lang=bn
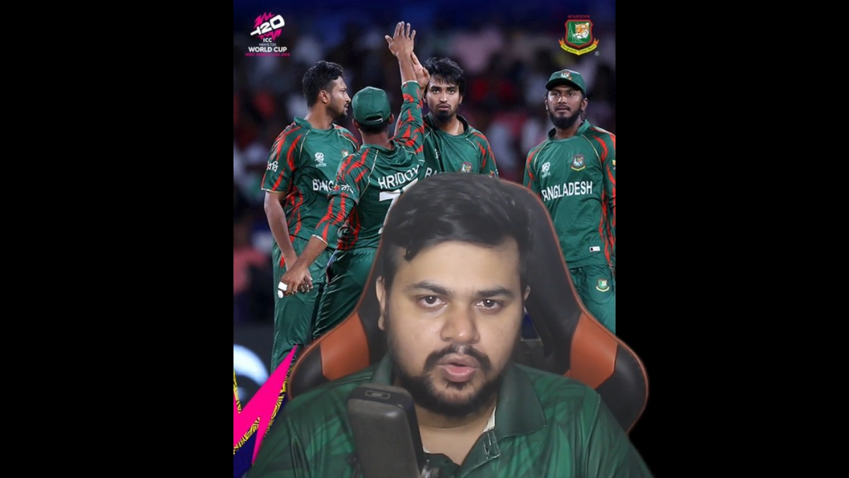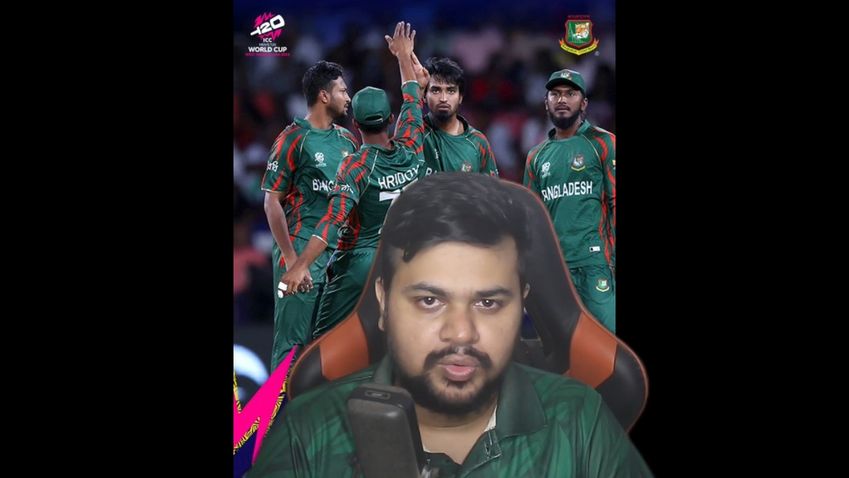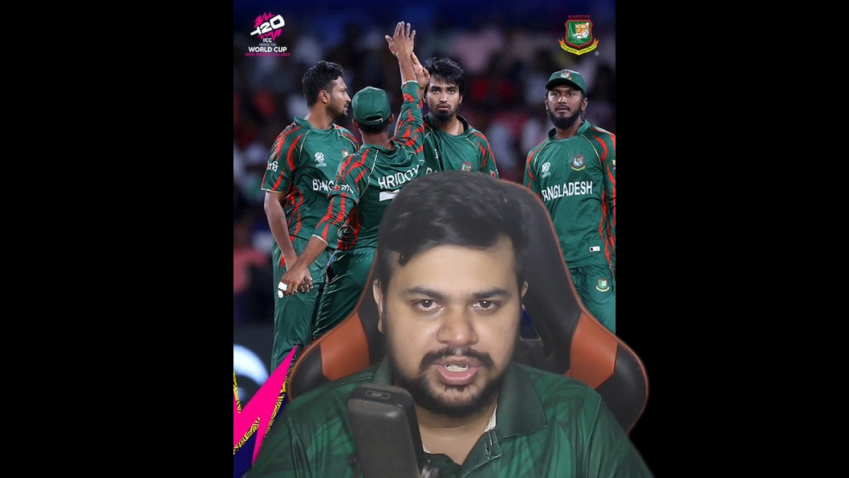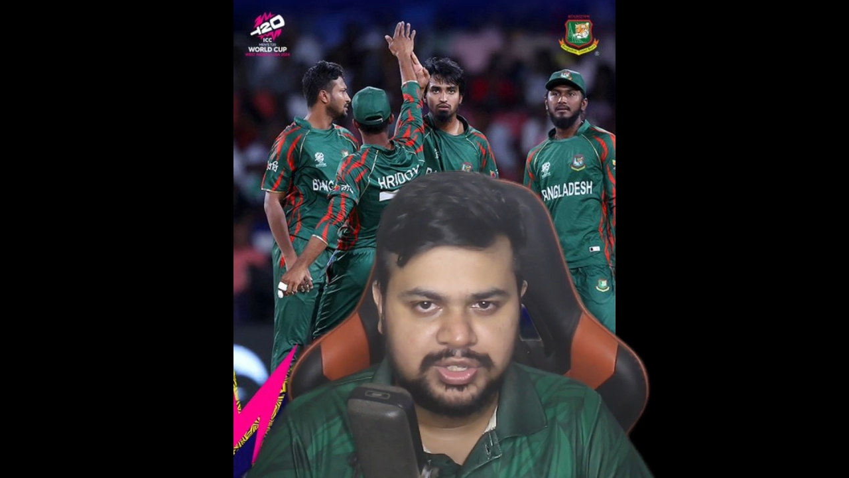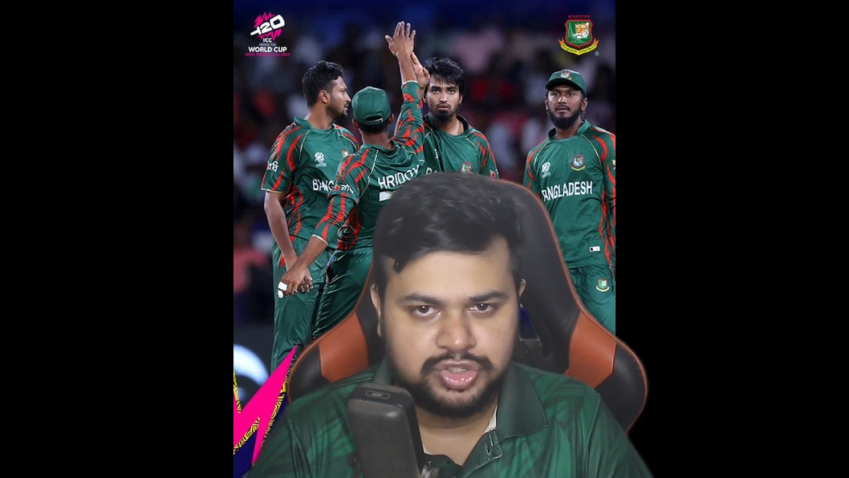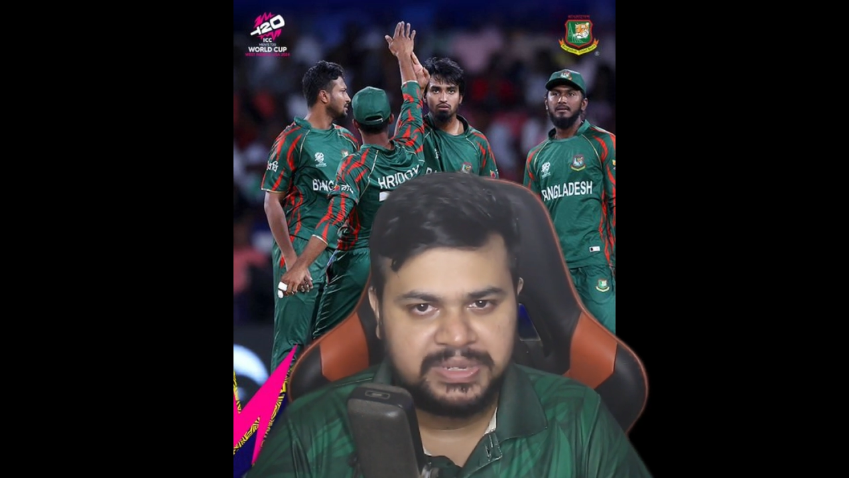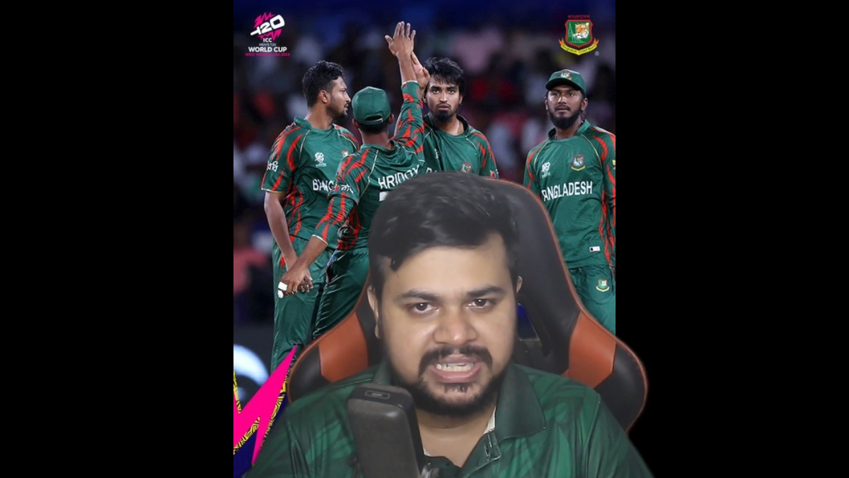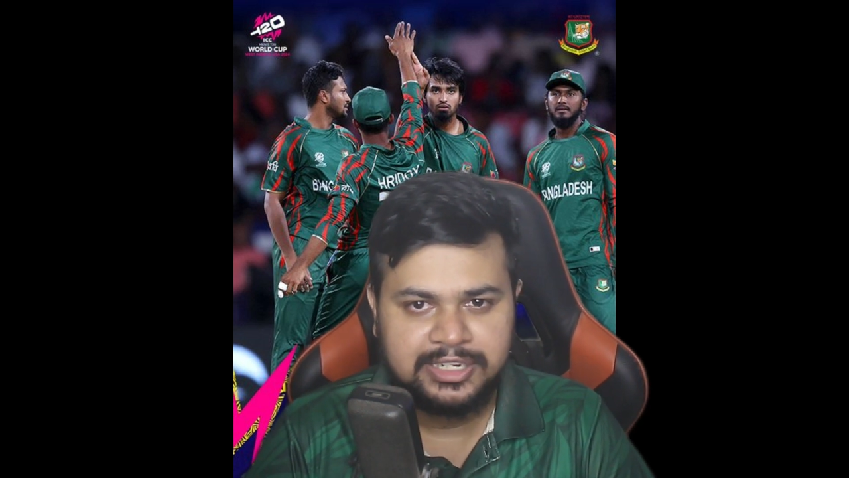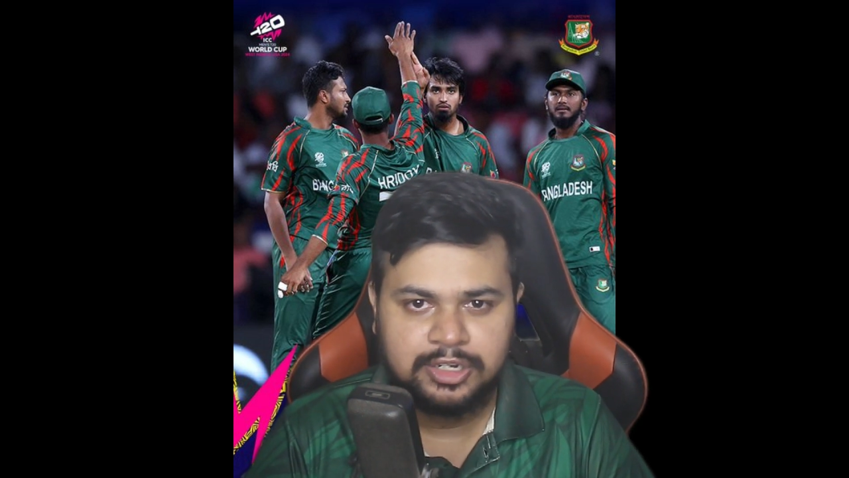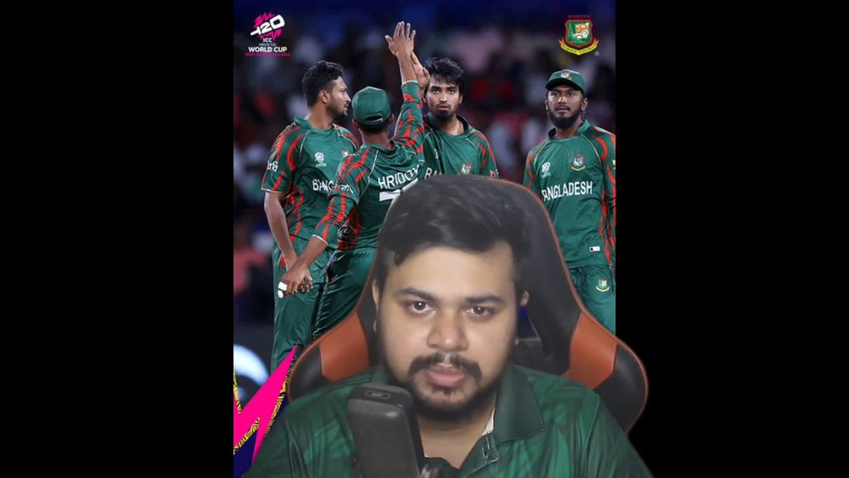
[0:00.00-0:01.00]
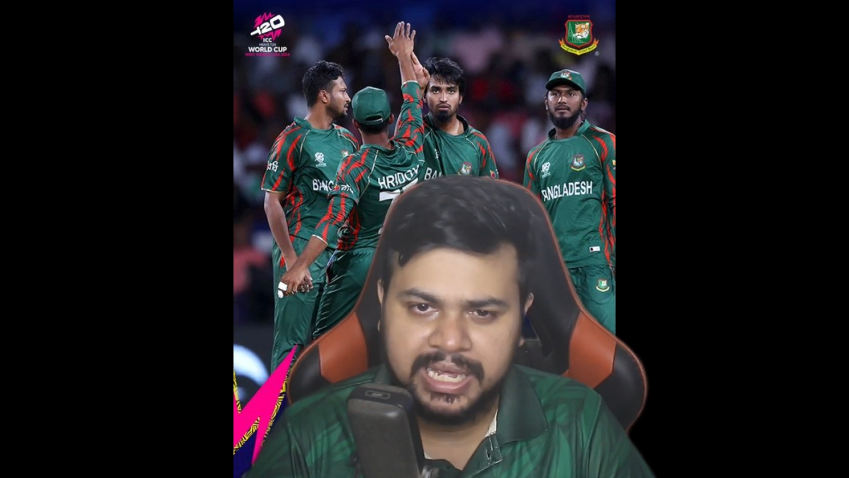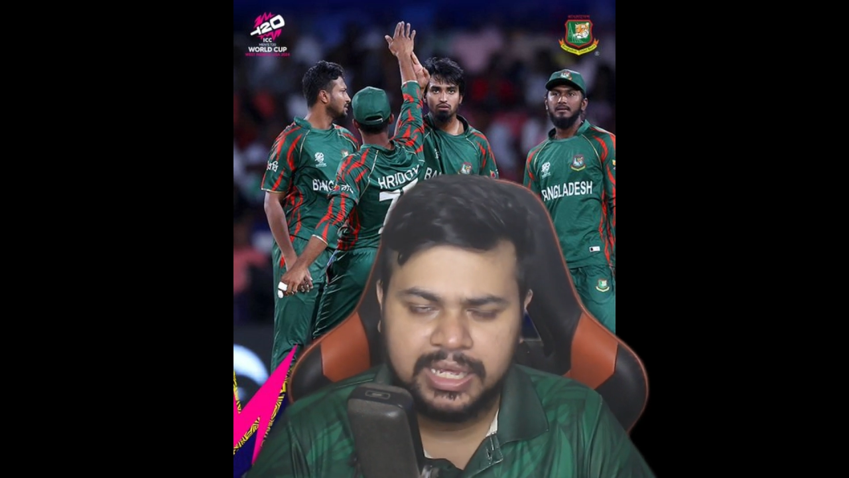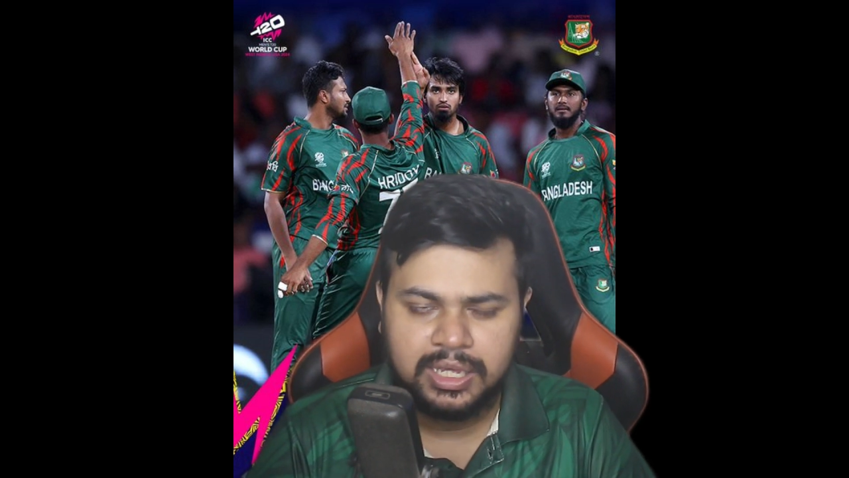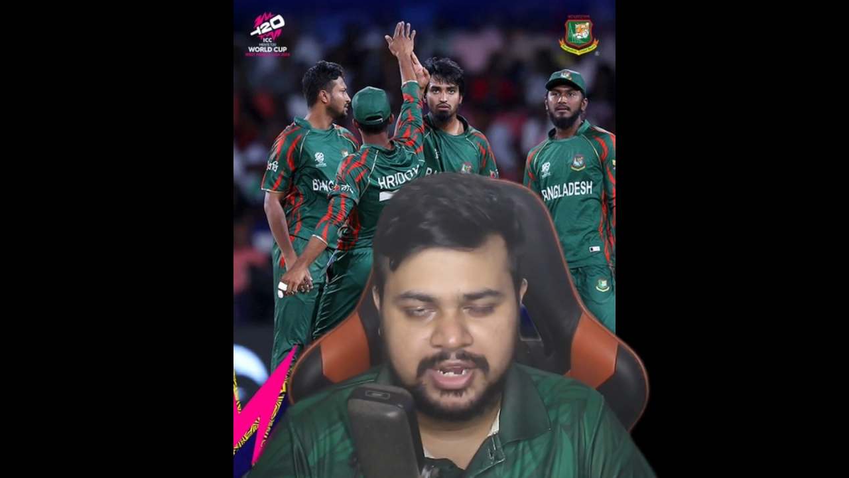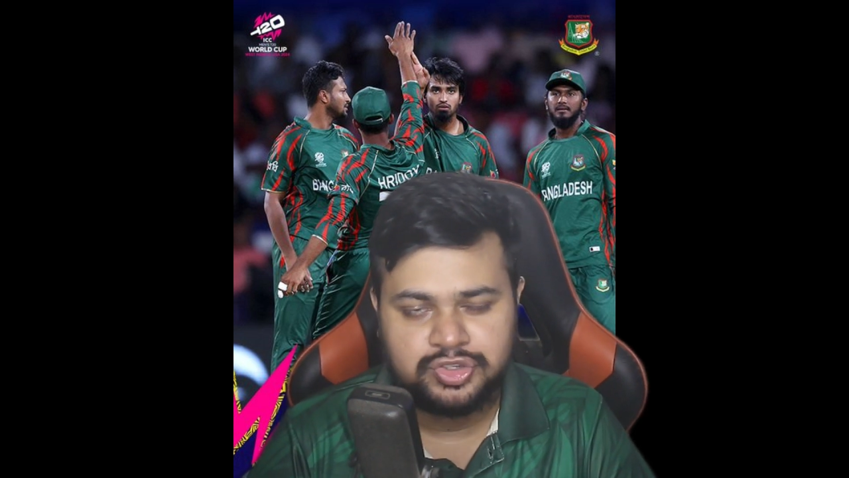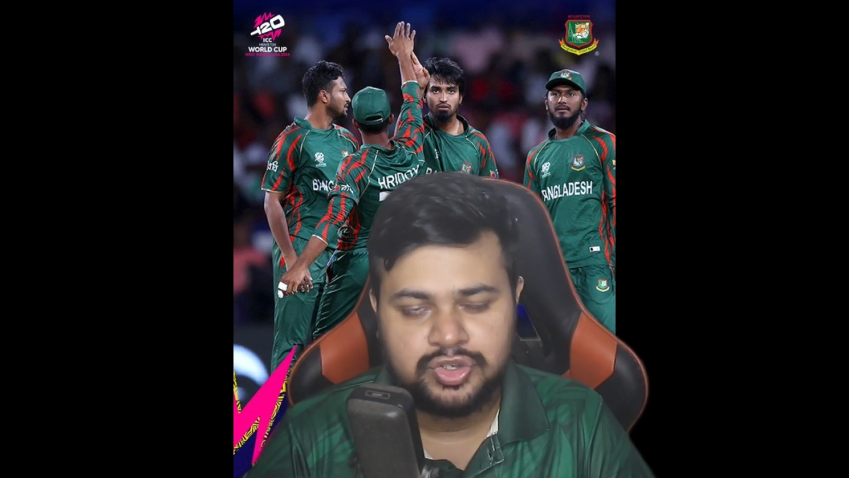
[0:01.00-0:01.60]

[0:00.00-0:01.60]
উনিশ দশমিক তিন ওভারে একশো